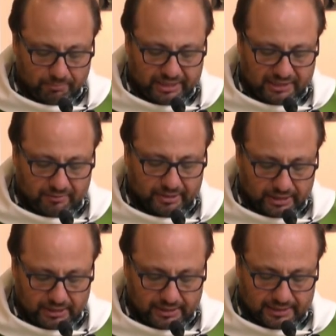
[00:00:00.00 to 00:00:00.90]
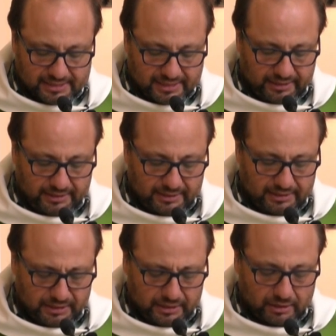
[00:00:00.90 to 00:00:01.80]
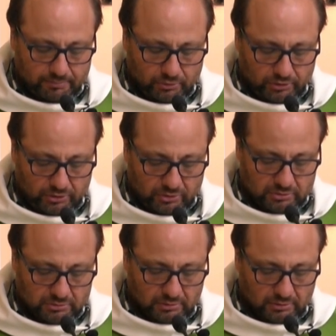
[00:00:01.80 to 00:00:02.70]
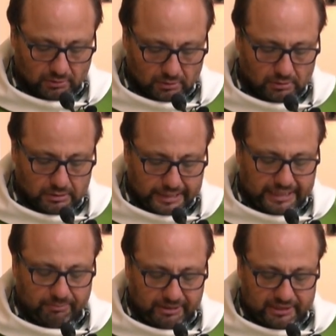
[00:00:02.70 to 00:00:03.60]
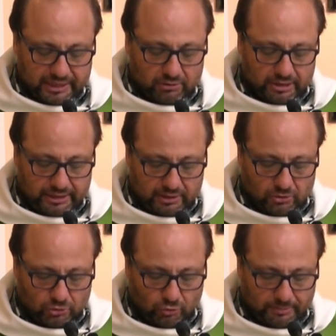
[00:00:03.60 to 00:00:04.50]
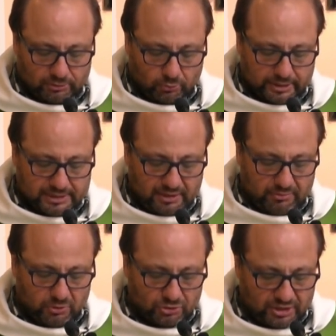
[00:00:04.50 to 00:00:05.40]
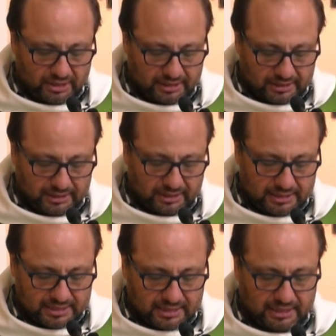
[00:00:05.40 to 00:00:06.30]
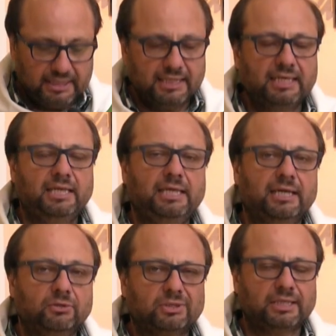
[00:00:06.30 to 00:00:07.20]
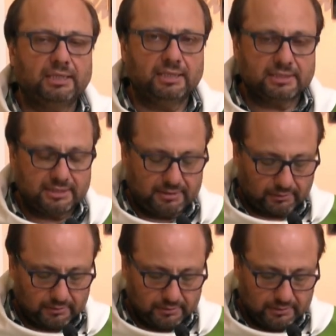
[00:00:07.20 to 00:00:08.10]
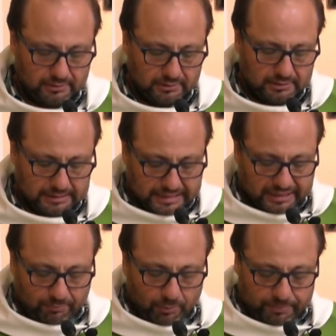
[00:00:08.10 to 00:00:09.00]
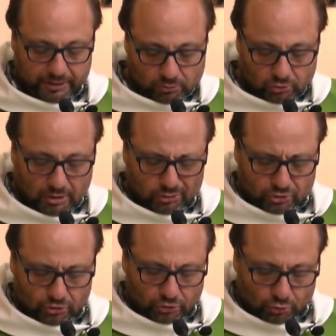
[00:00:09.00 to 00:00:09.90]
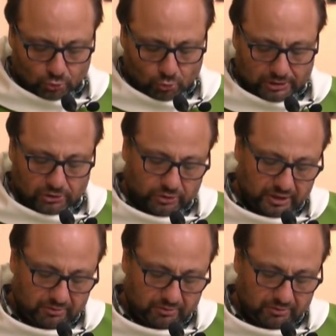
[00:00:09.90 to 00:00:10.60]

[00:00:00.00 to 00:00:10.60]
Veinte barriles de aceite, le respondió. El administrador le dijo, toma tu recibo, siéntate enseguida y anota diez. Después preguntó a otro, ¿y tú cuánto